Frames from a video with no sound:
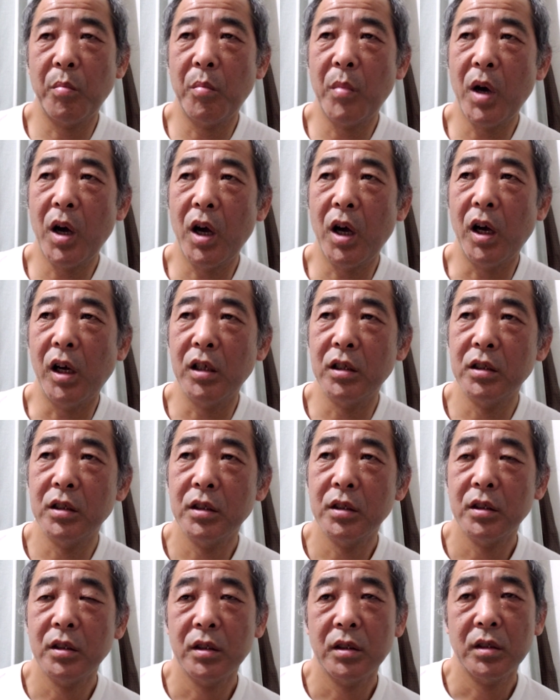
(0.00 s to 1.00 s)
まあ、
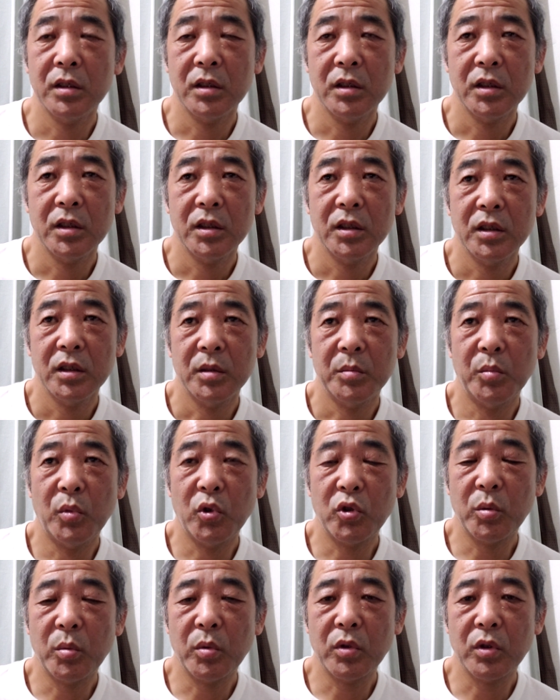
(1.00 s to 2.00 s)

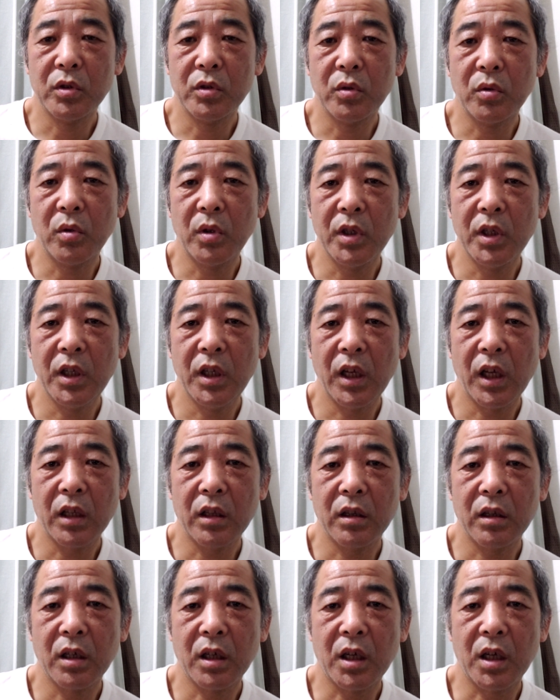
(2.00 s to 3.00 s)
もともとそこに
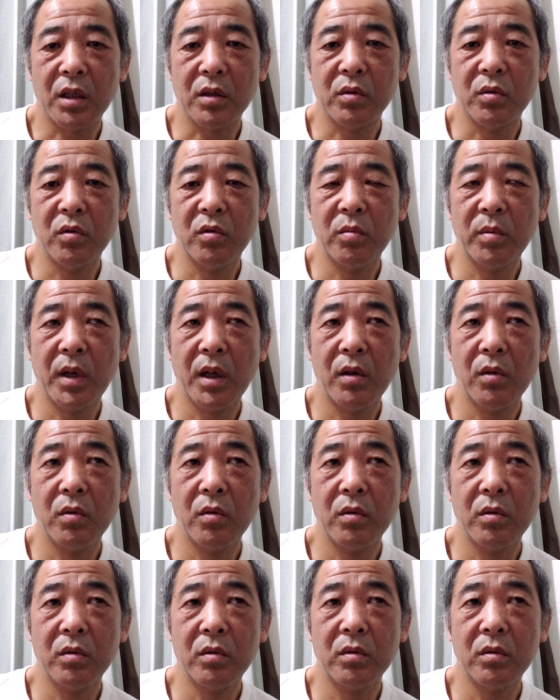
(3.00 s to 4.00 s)
あった火葬場
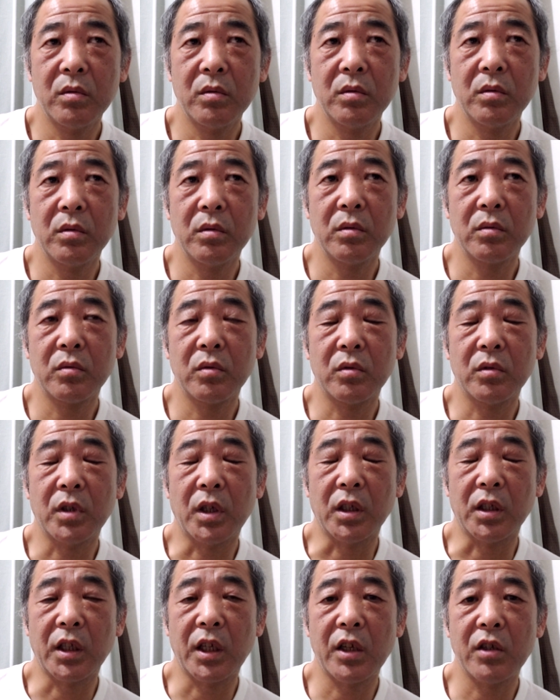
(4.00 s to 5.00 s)
を、ちょっ
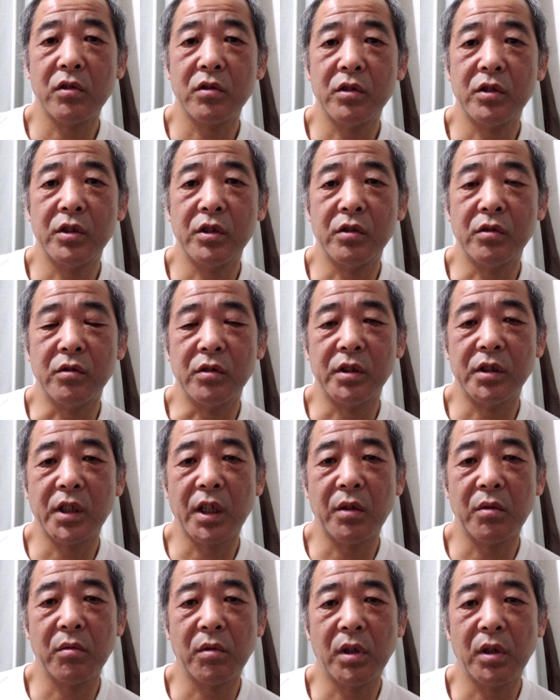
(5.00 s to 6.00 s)
と新しくし
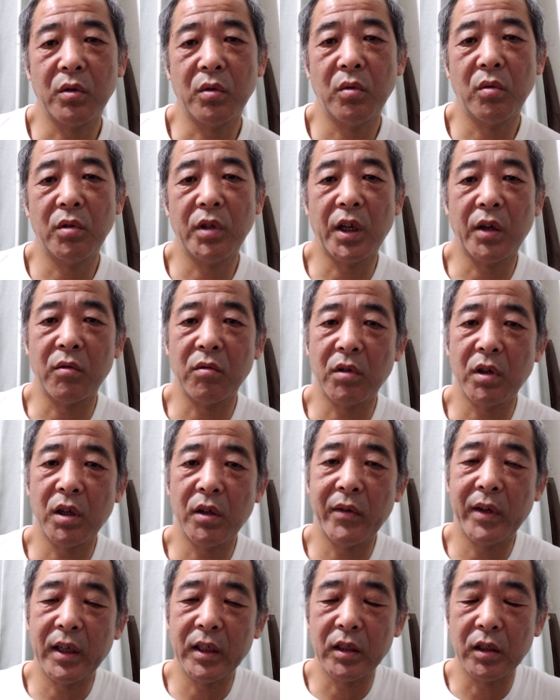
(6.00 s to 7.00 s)
たのかどうなの
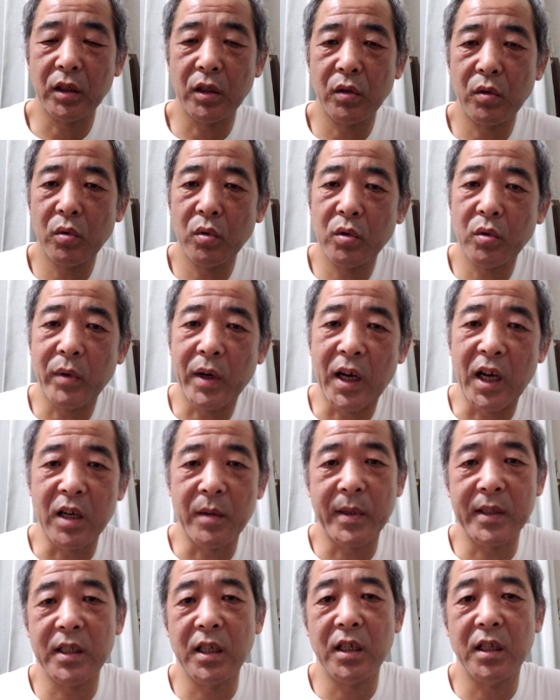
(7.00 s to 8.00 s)
かは、ちょっとわか
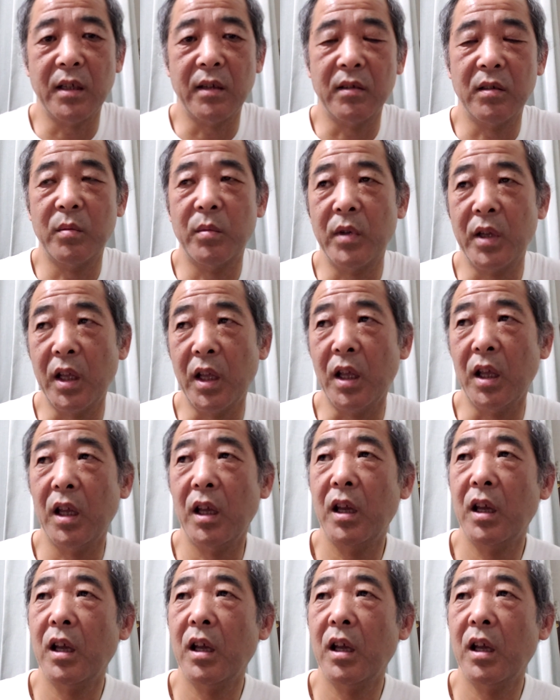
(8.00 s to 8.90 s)
りませんけれどもね。